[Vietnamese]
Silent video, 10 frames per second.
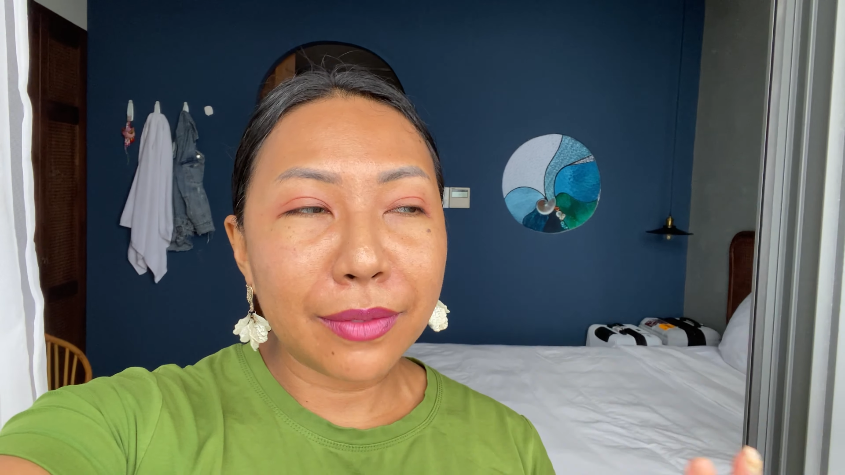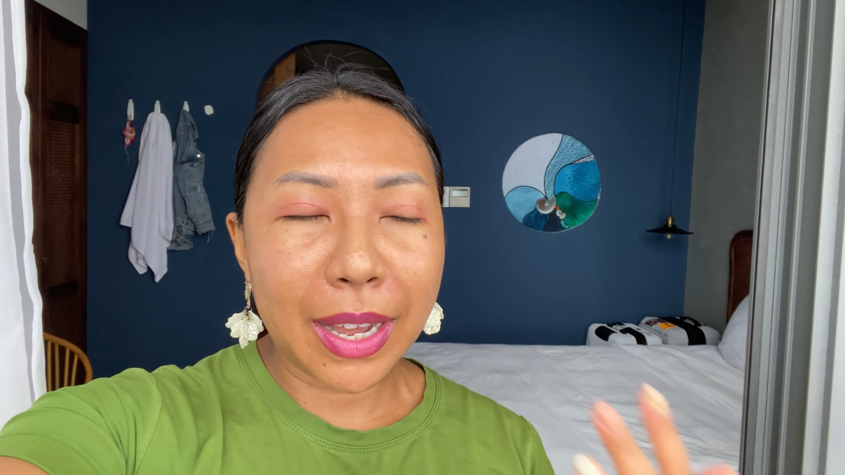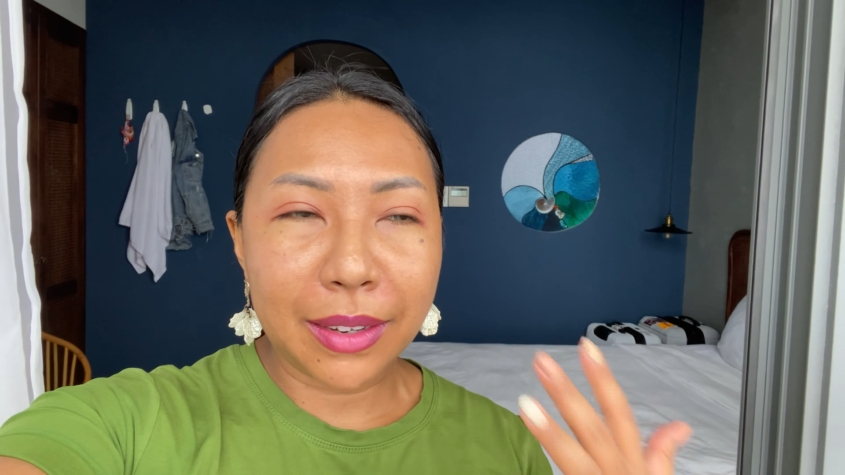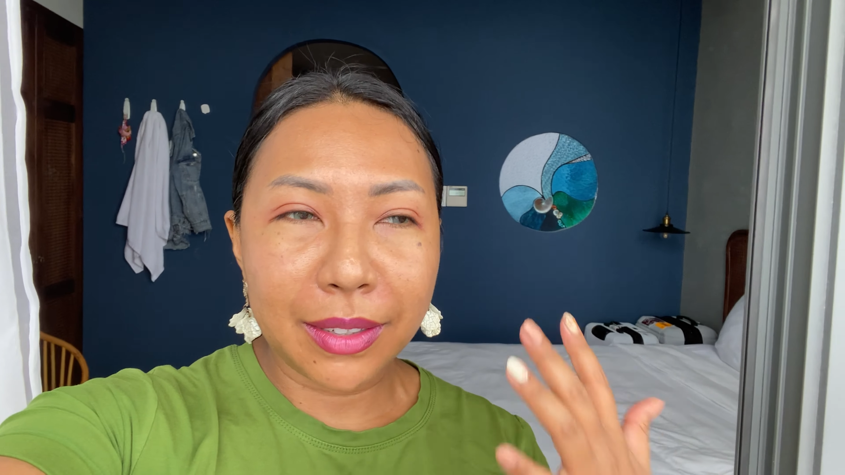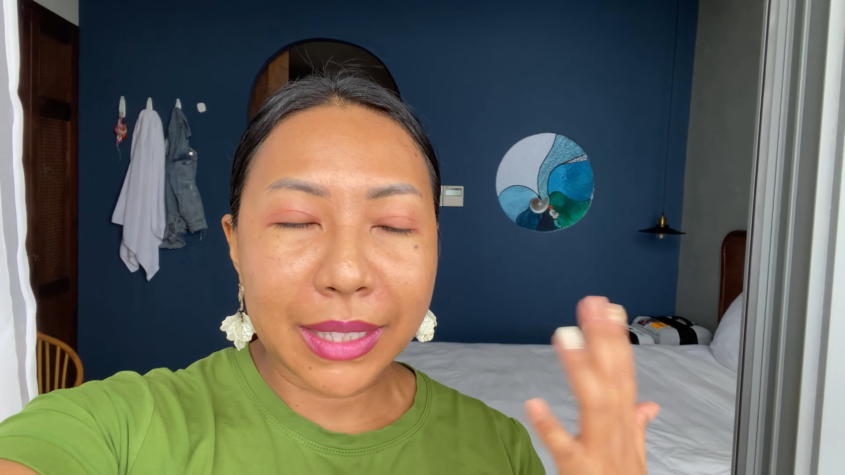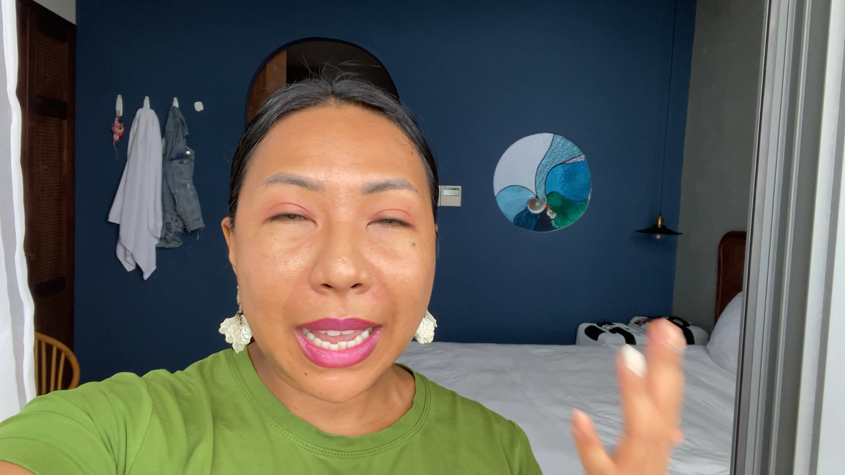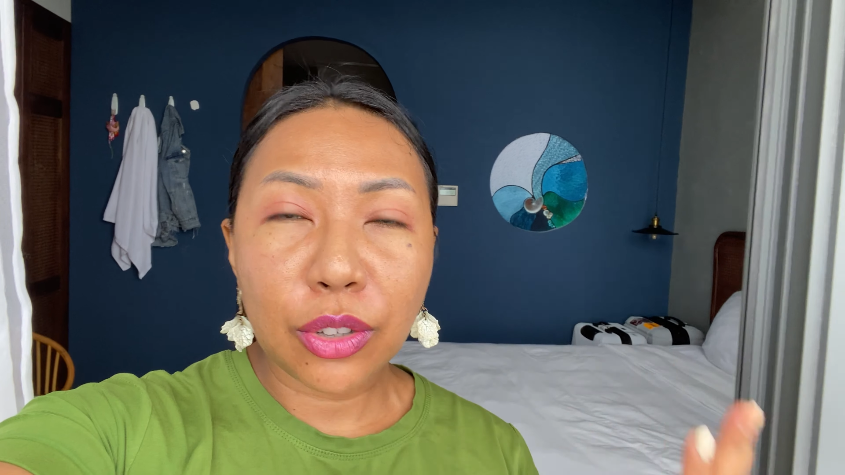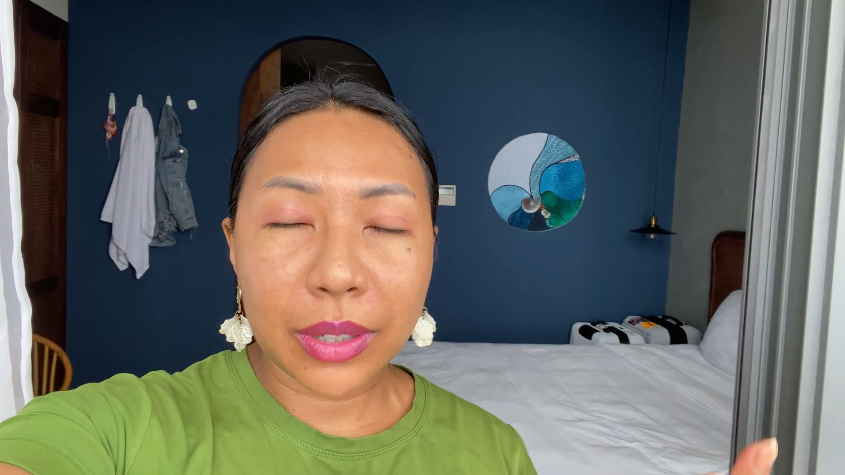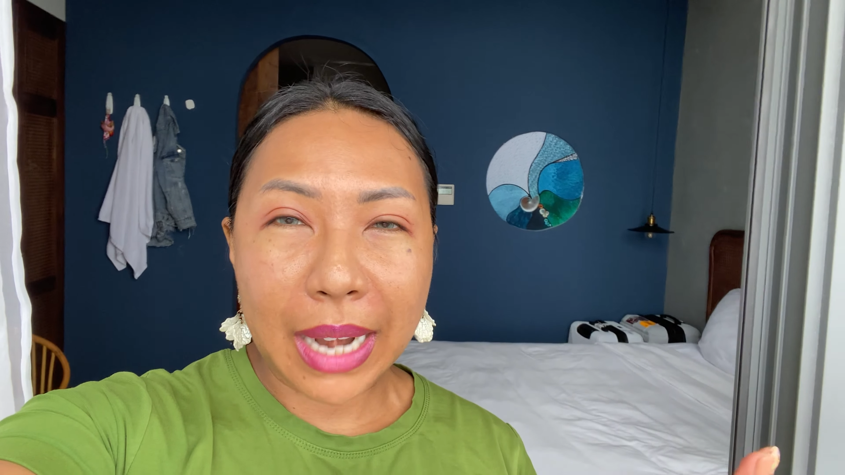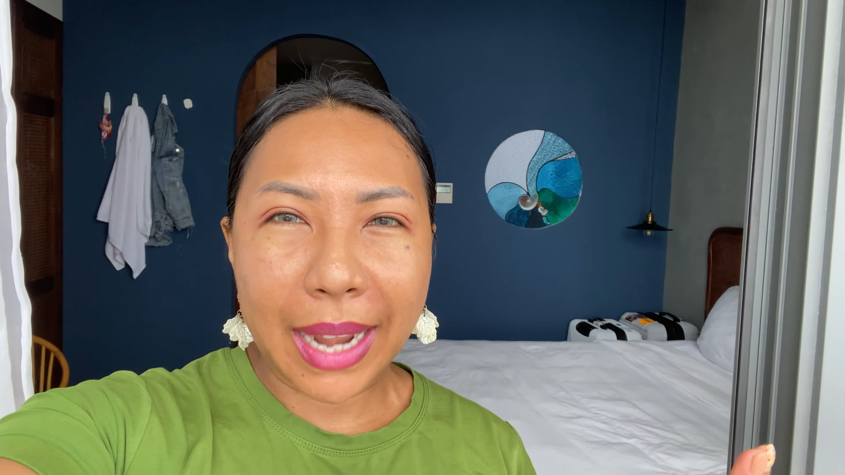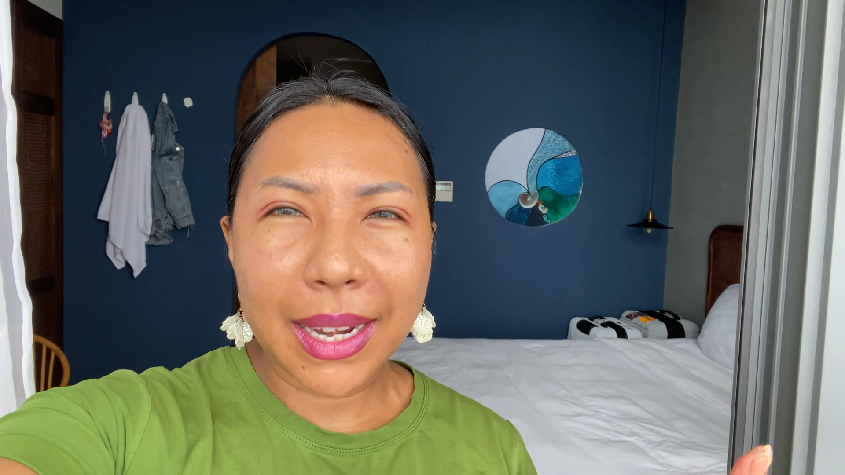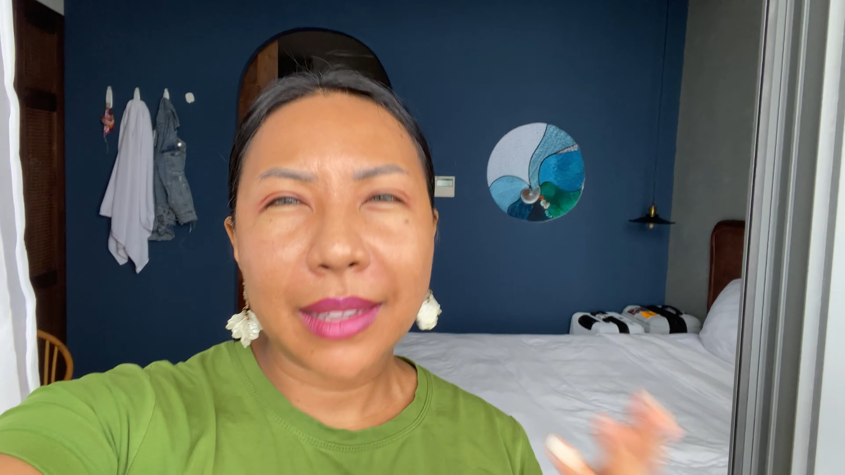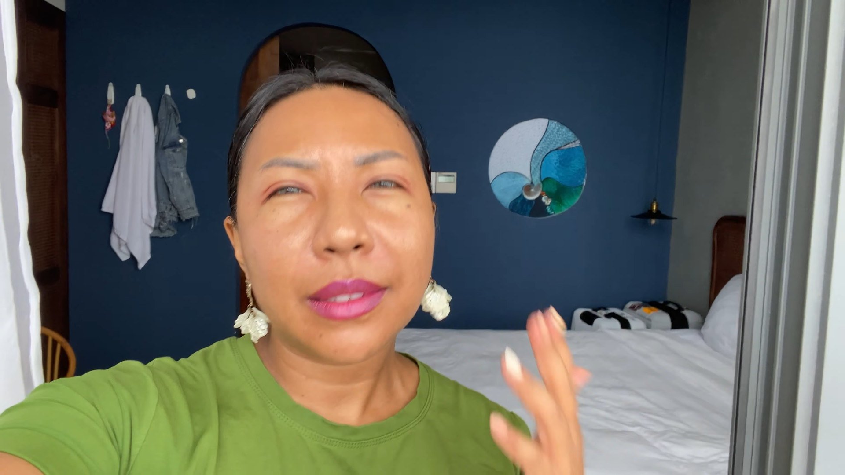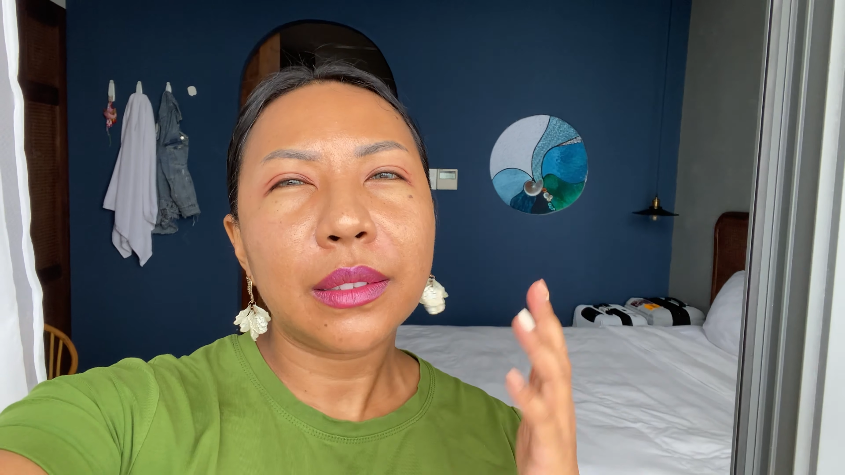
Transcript: và người ta thuật lại là